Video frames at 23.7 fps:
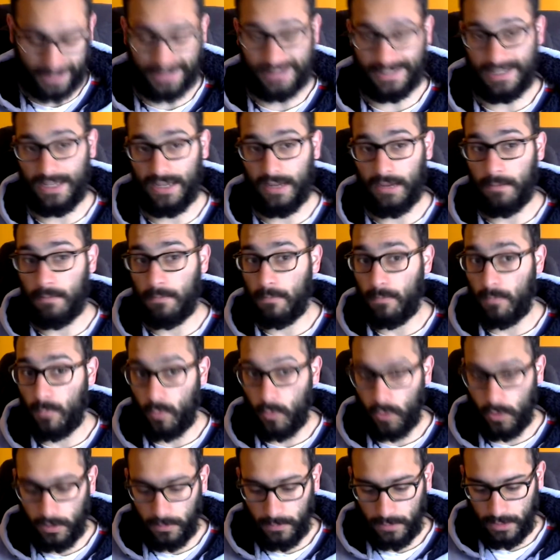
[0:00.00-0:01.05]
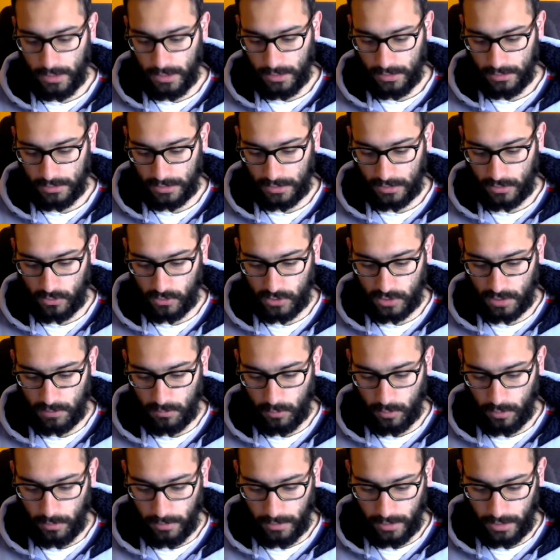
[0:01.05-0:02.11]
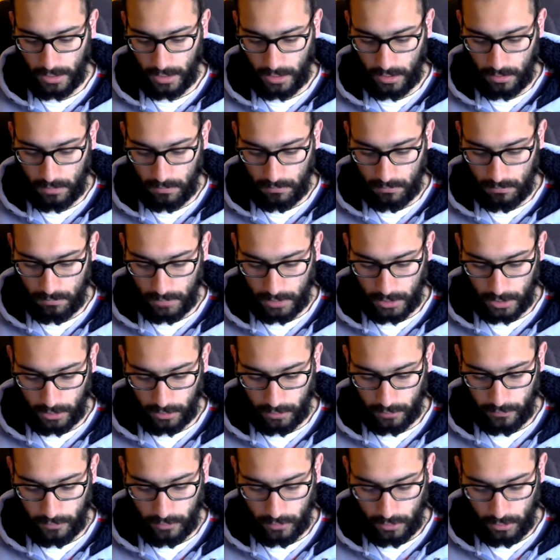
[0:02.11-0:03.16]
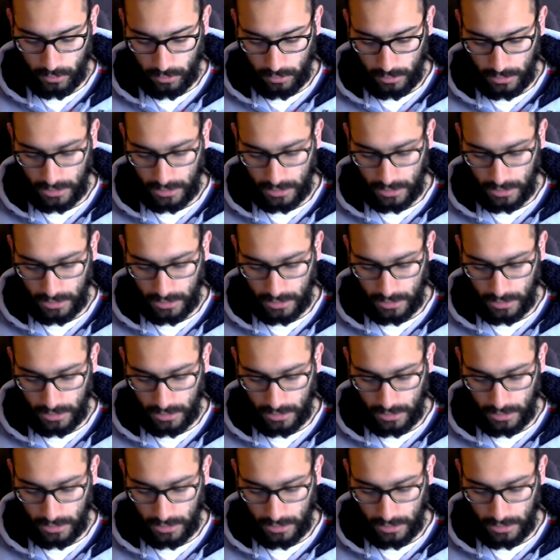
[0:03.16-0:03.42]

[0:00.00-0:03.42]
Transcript: Está muy bien, se escucha muy bien el micrófono